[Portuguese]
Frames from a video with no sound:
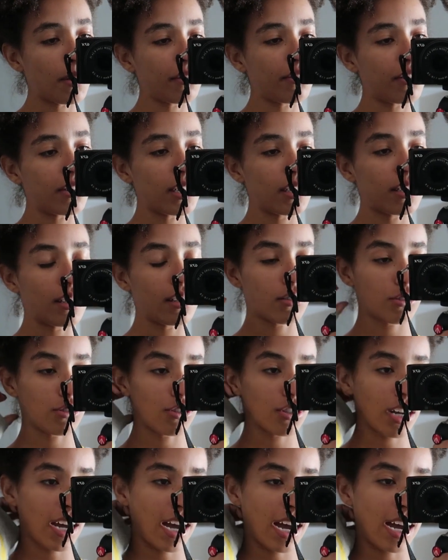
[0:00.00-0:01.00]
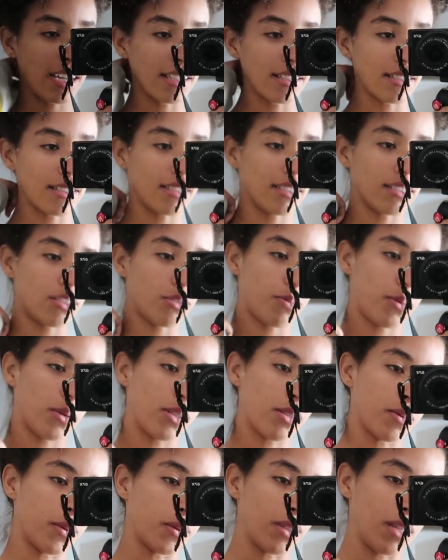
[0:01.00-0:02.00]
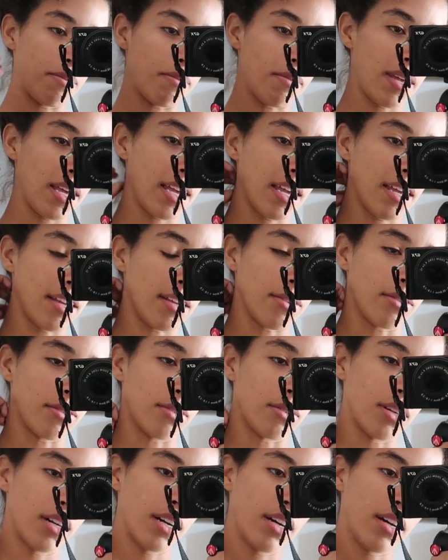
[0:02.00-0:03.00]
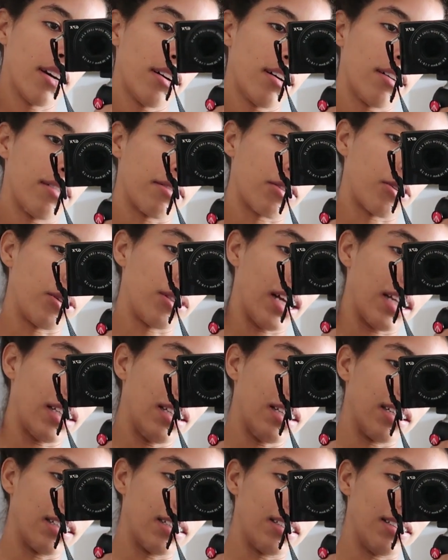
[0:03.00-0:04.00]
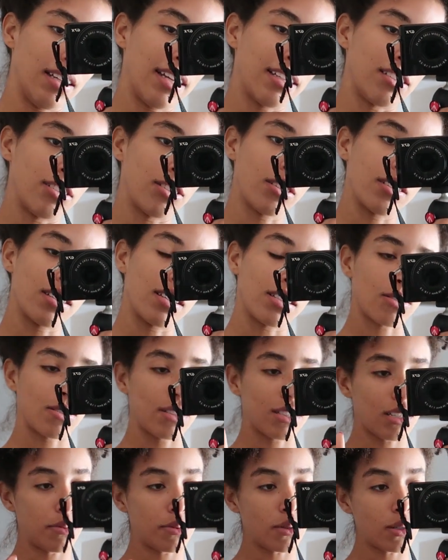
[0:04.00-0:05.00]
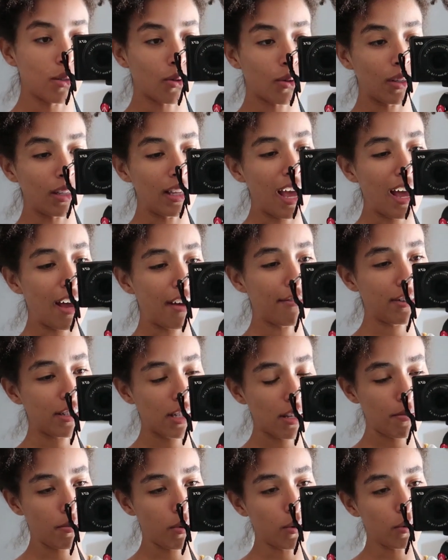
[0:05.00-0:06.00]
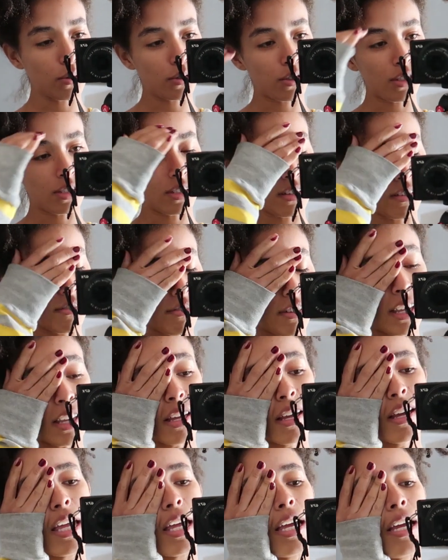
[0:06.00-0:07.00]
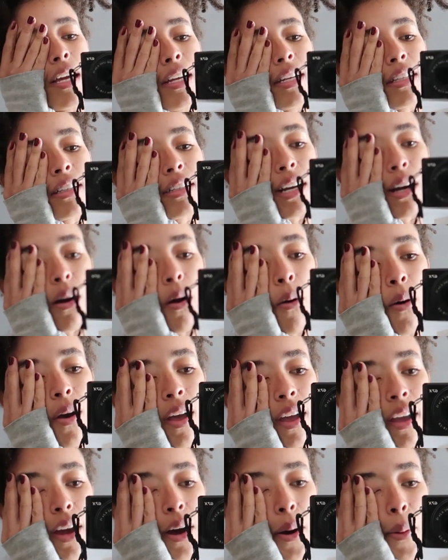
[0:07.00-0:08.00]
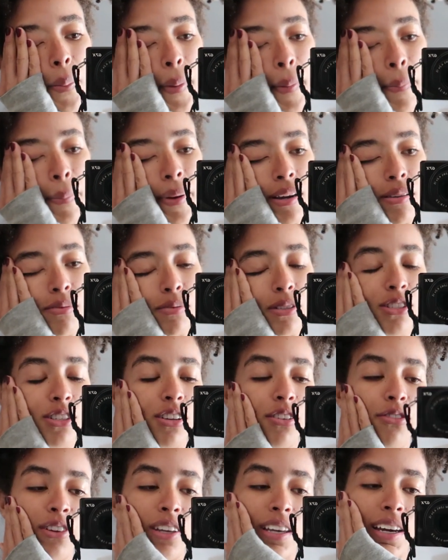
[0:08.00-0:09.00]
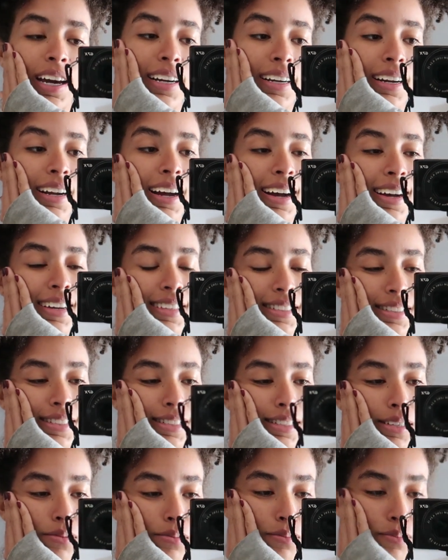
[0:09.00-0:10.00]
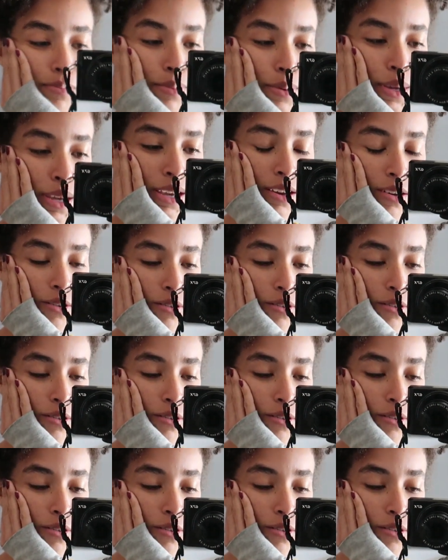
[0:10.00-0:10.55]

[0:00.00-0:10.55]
pra fazer dentro de casa, tipo responder e-mail, cuidar da, né, de todas as coisas que eu preciso cuidar, fazer posts, enfim. Então eu me permiti ficar assim, bem